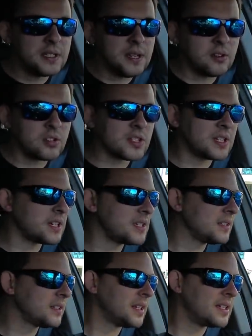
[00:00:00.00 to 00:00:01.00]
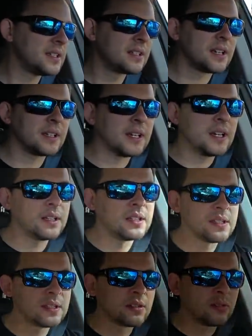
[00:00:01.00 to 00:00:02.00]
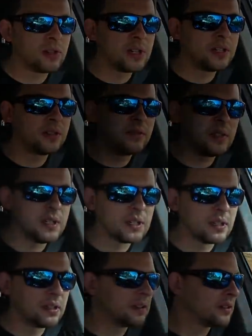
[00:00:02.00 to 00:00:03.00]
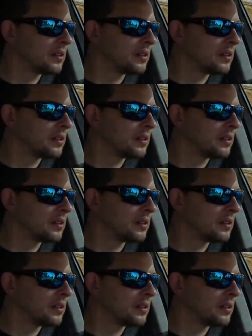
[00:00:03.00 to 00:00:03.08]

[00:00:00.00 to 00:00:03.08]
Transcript: Я уже заходил на один канал, есть такой один великий